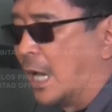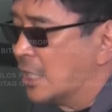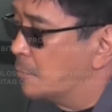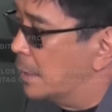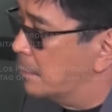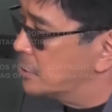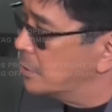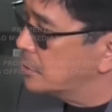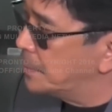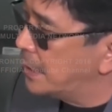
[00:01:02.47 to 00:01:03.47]
Ayaw
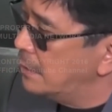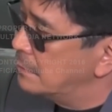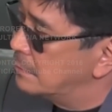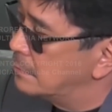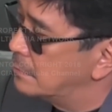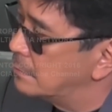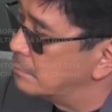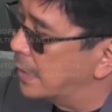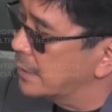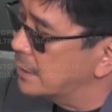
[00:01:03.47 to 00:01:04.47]
palabasin ng ospital?
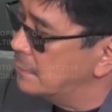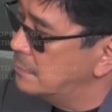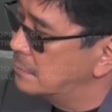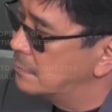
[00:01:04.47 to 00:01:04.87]
Bakit daw?